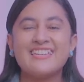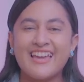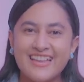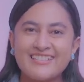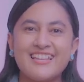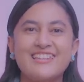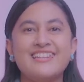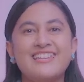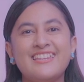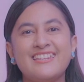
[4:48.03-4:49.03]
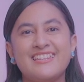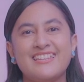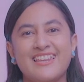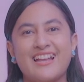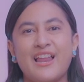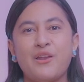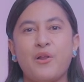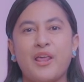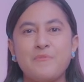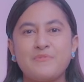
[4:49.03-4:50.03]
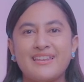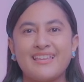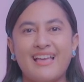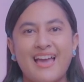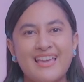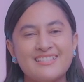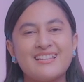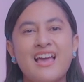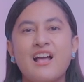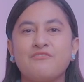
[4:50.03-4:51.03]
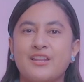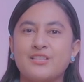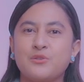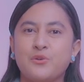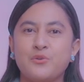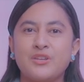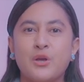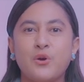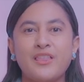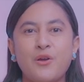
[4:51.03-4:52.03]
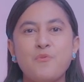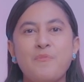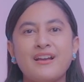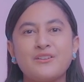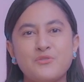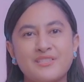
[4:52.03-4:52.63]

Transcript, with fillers: Yayasan ini didirikan oleh pendeta Esra Alfred Soro di Kota Kupang,